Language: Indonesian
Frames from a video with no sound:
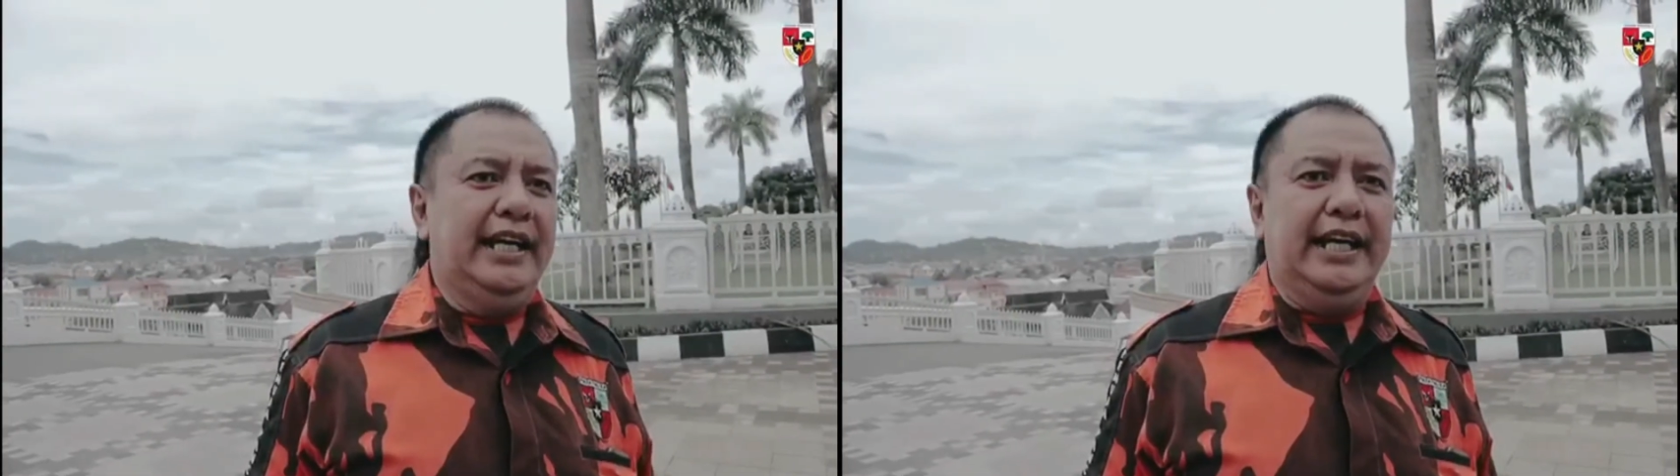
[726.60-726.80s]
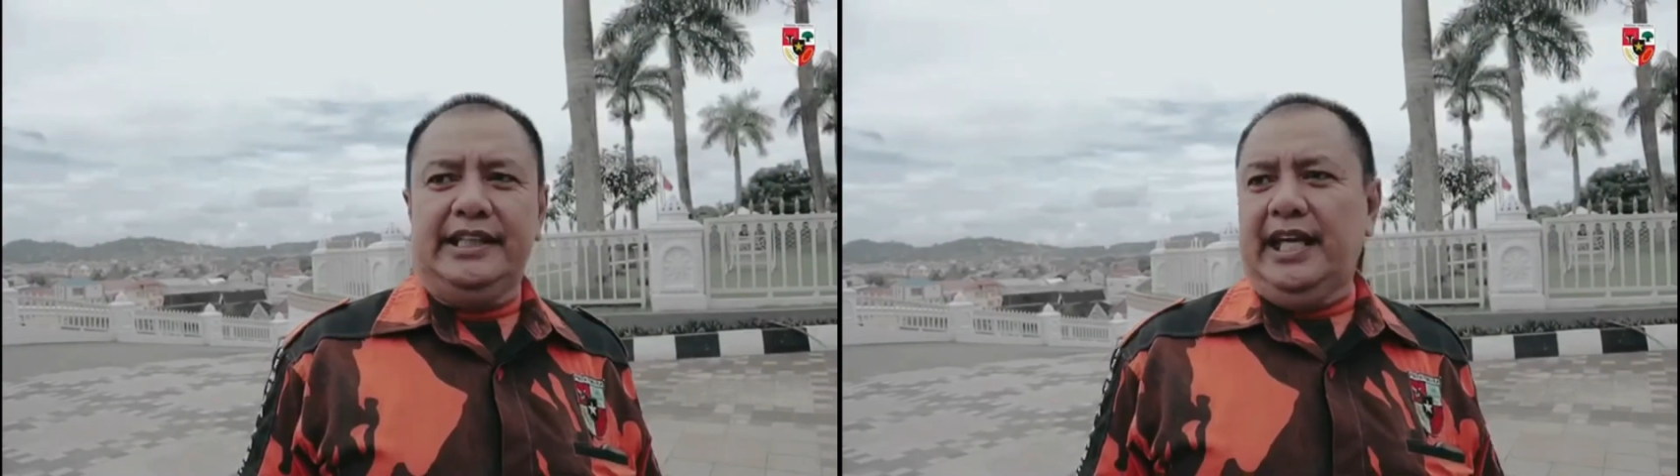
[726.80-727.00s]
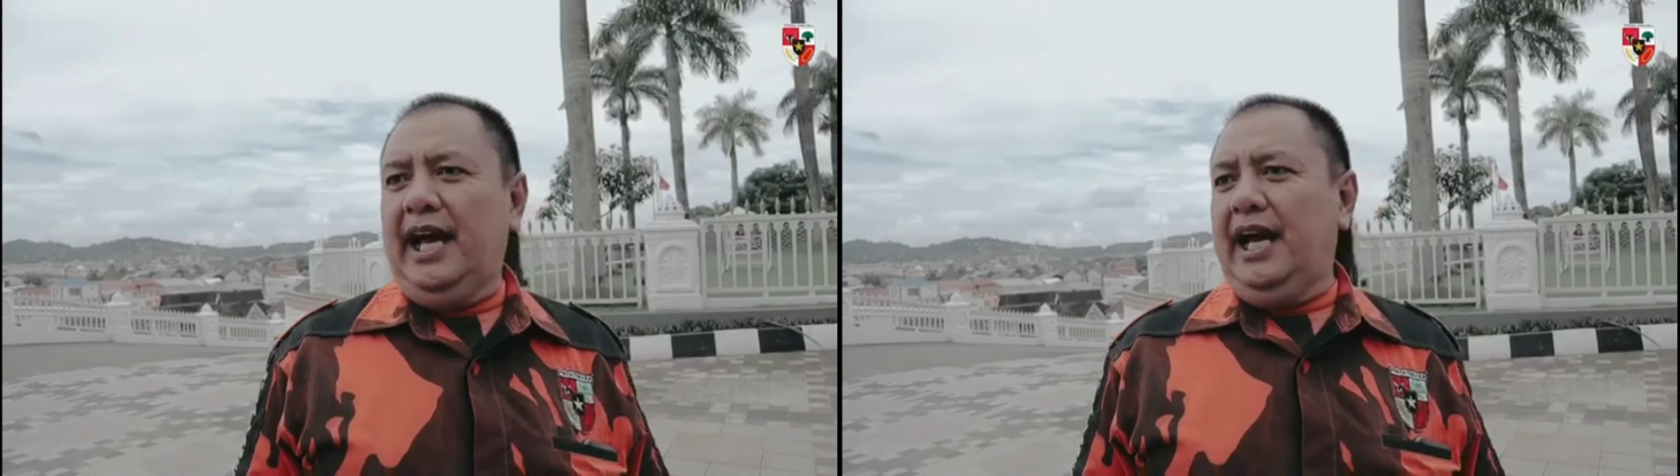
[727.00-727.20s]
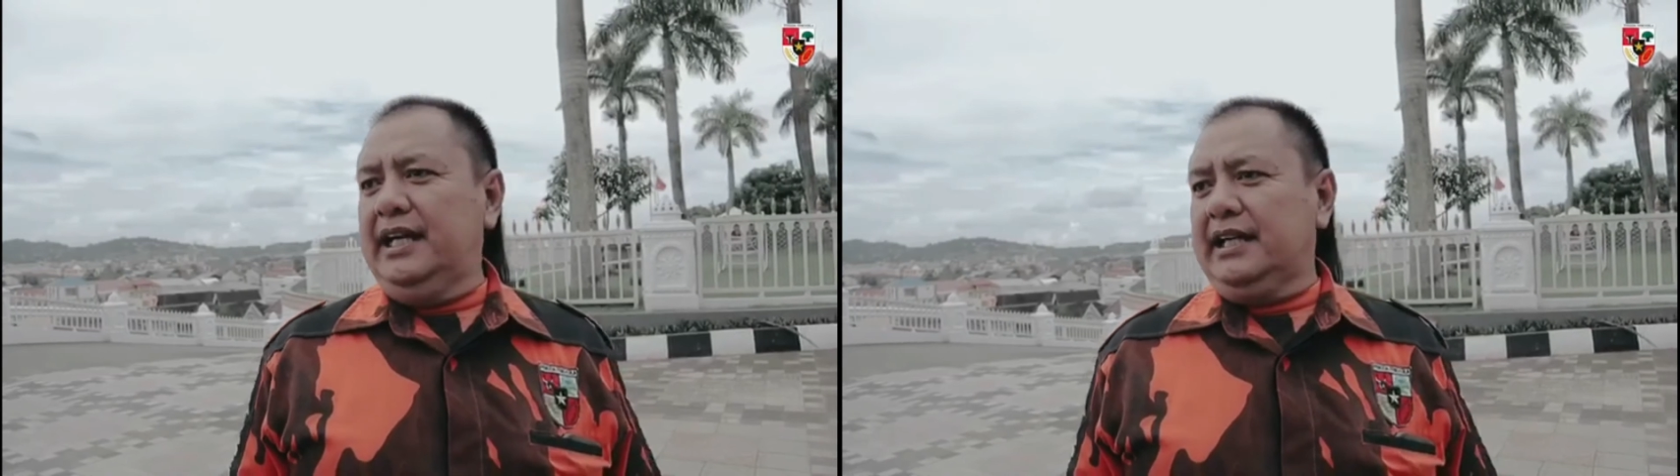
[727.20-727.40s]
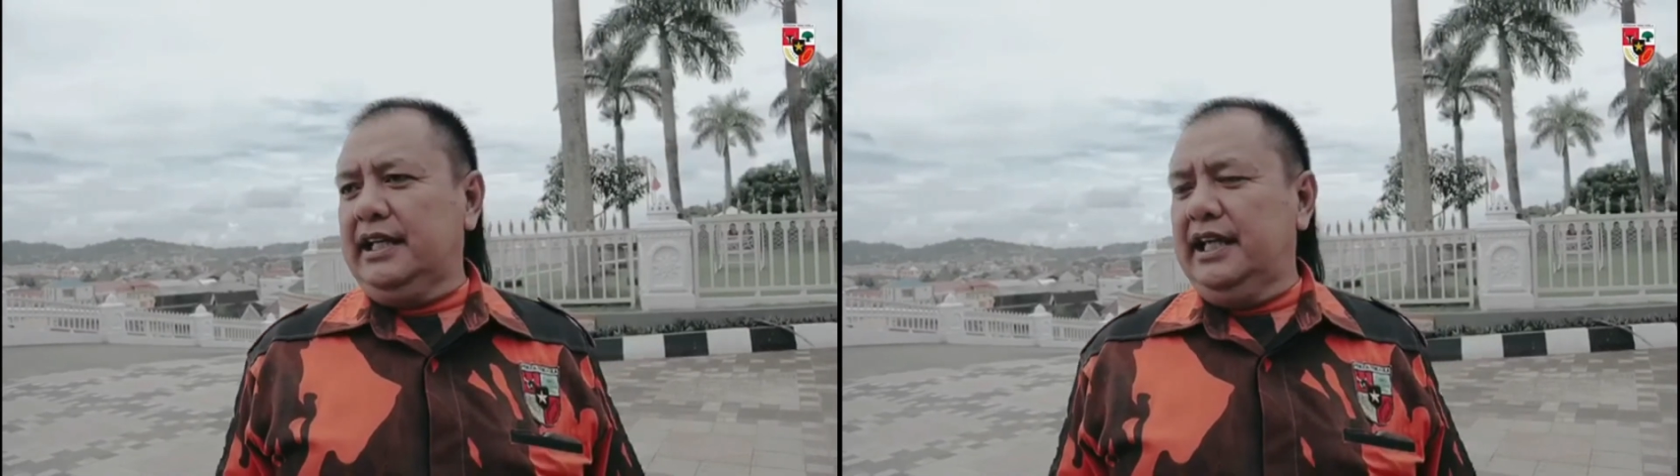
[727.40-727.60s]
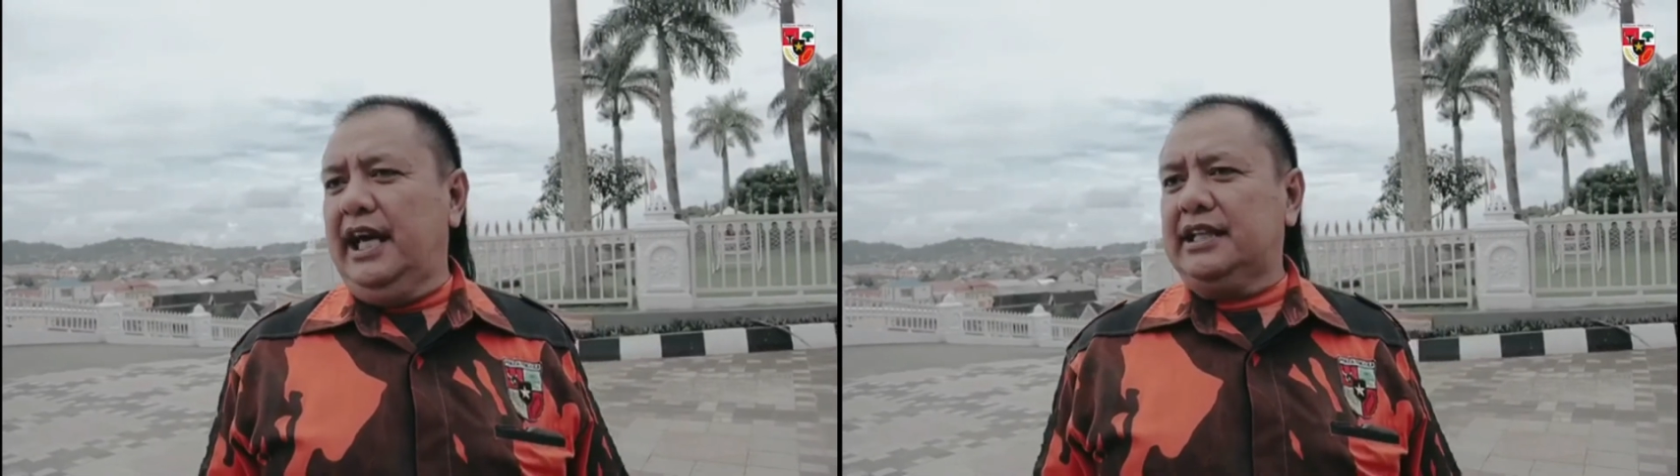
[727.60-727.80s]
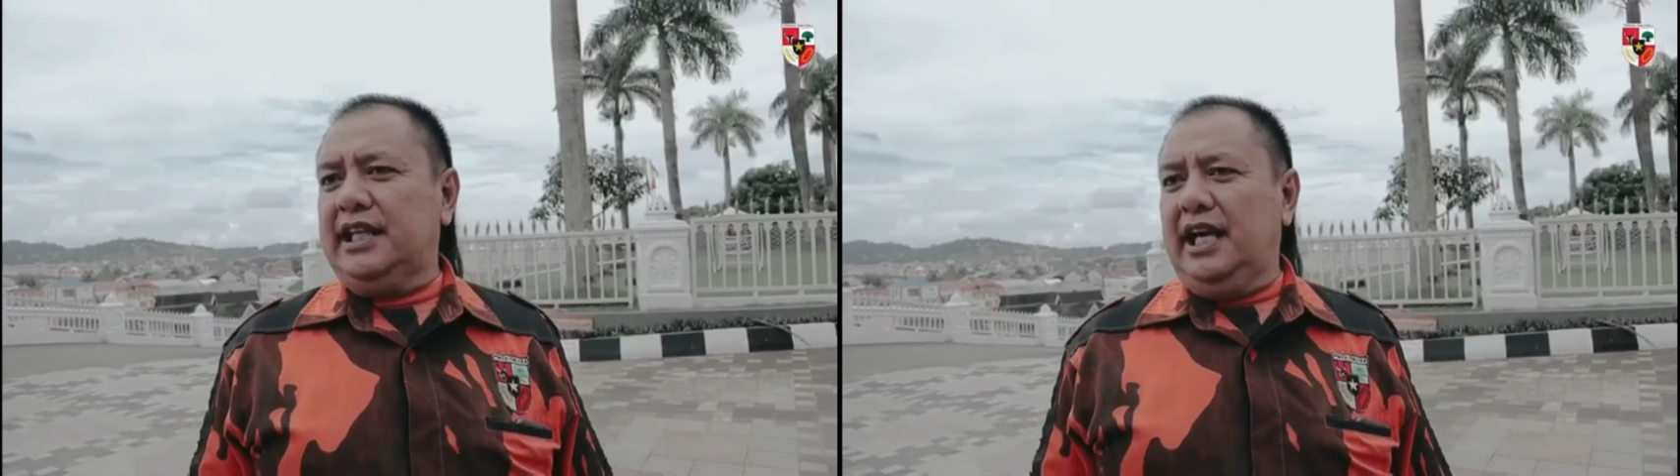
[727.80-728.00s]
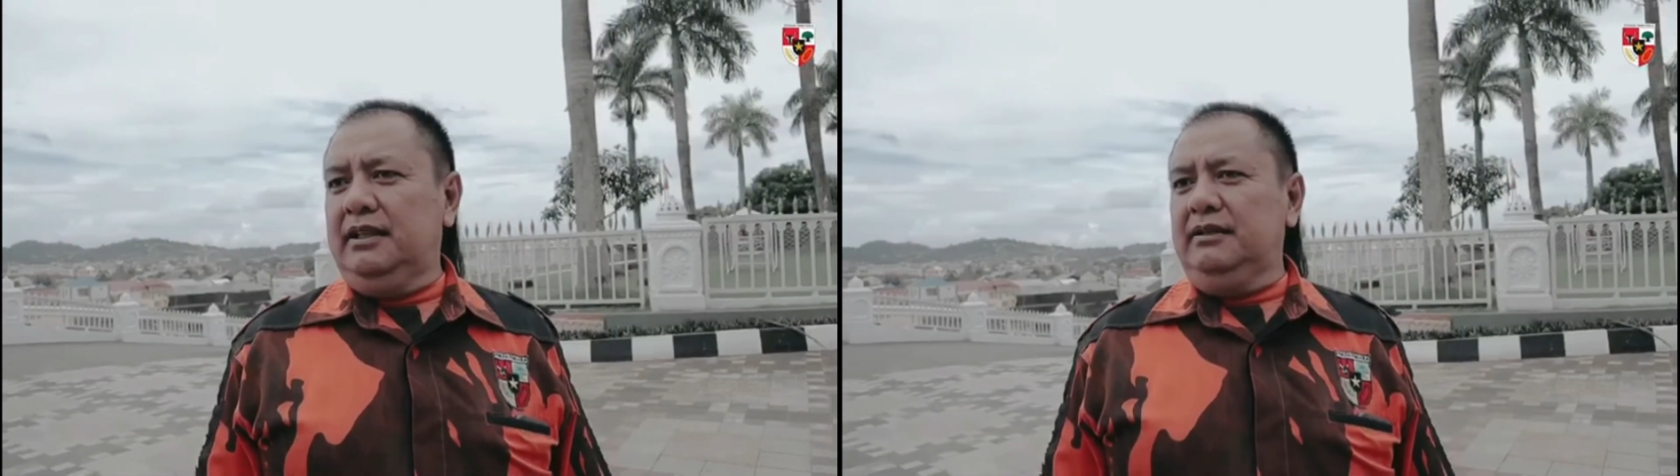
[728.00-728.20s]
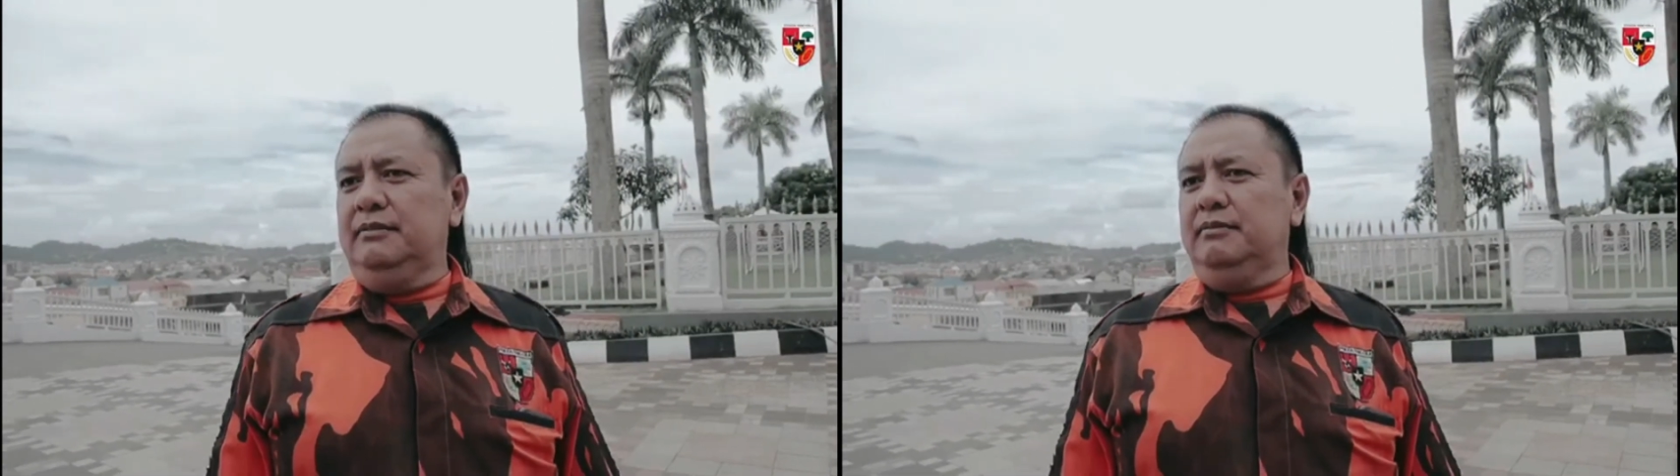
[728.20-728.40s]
ini kita ada kegiatan